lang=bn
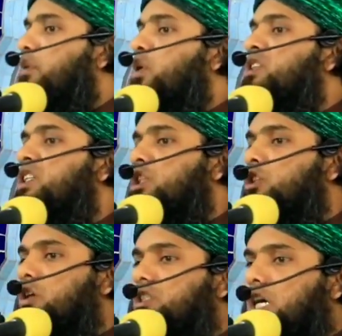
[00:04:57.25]
মসজিদের
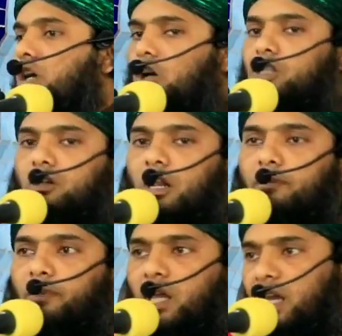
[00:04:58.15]
দরজা ক্রস
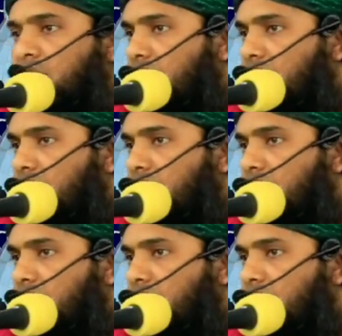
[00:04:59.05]
করার পরে